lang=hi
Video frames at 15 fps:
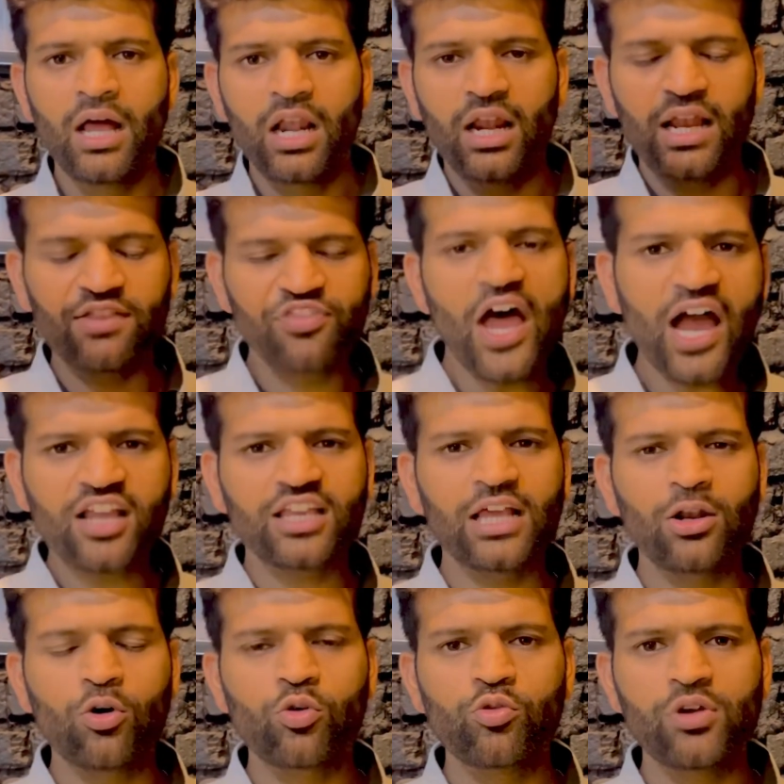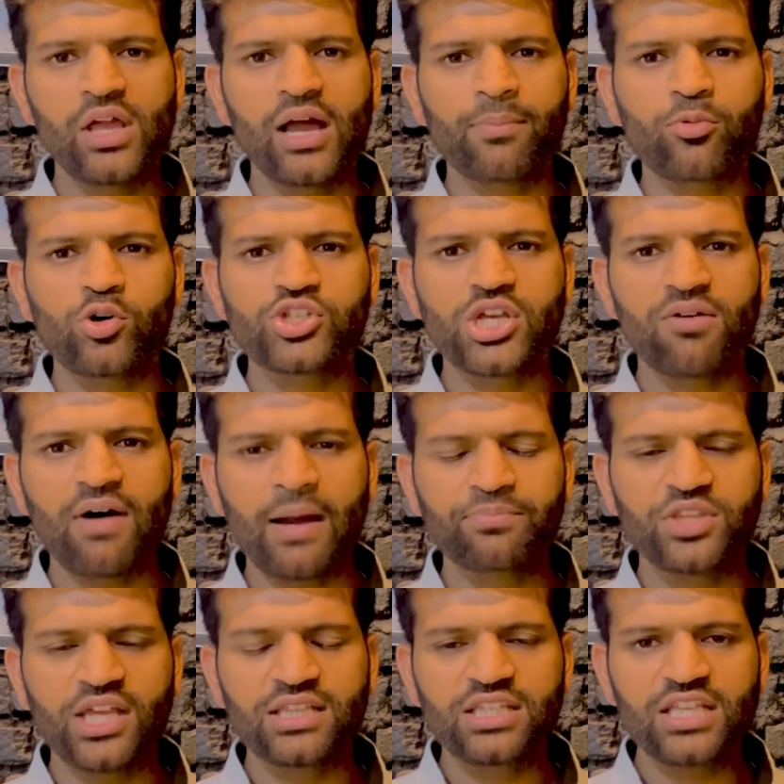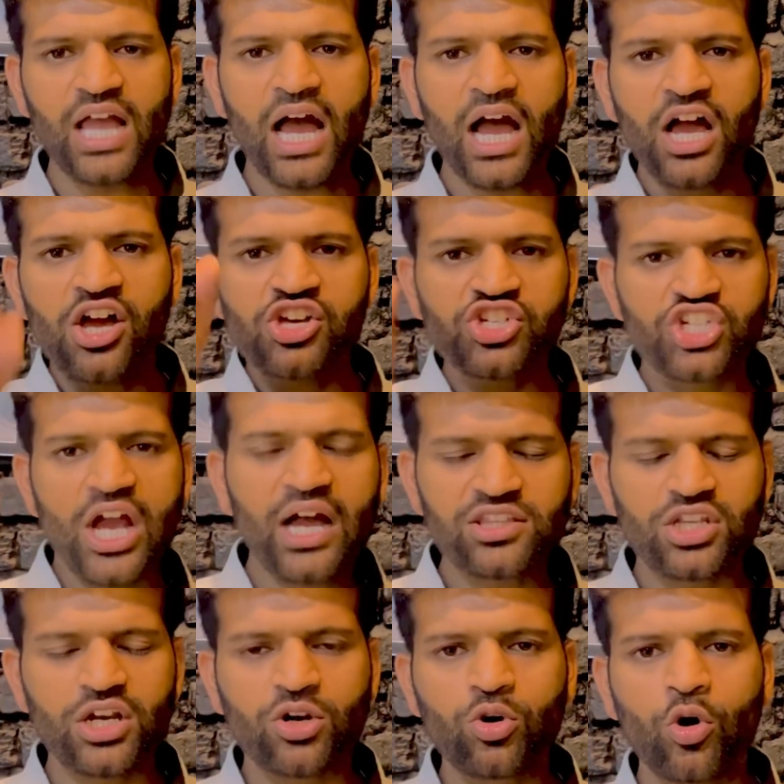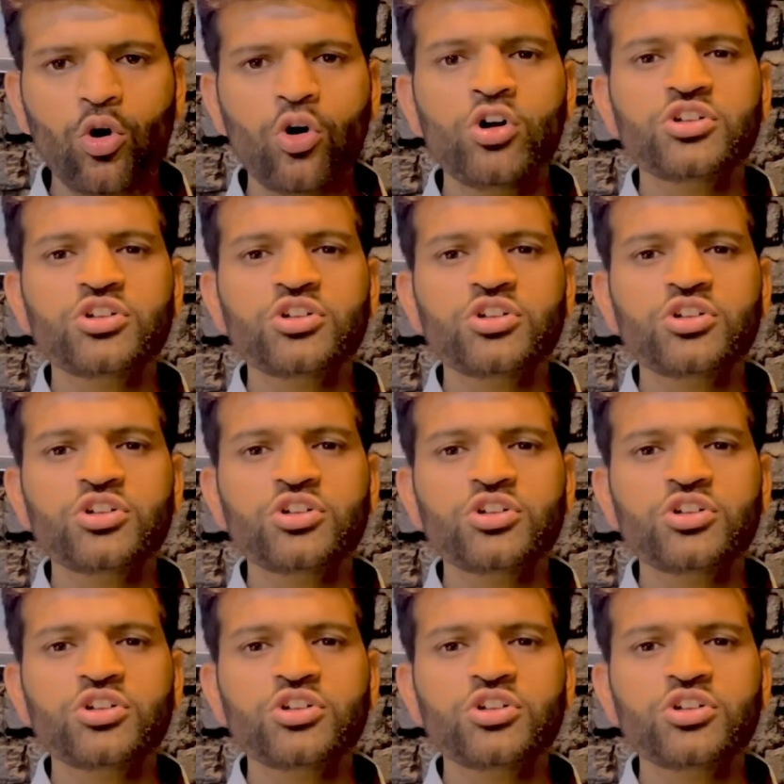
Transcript: लद्दाख के लोगों ने आपको जवाब दे दिया याद रखो